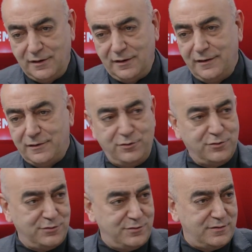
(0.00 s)

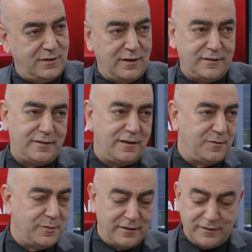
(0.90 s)
lanetliyoruz. Aynı
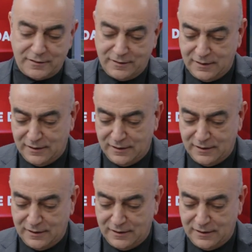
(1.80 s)
kelimeler.